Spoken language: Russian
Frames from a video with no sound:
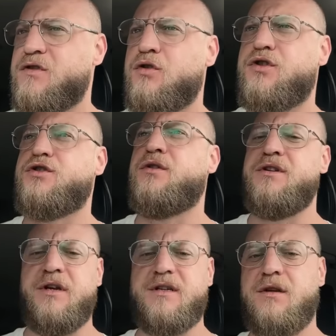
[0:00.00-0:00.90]
106 й
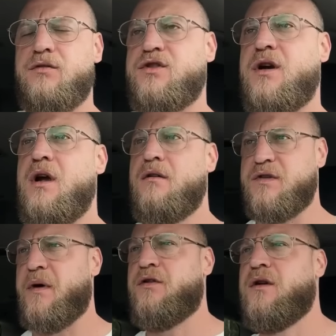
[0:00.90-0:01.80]
интересно тоже.
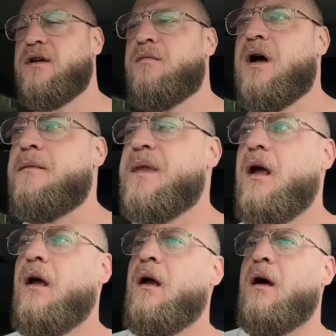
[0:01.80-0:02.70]
Испаньоли немало.
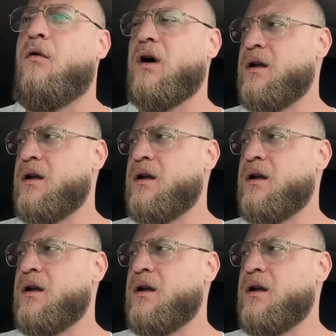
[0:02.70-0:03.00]
Вот,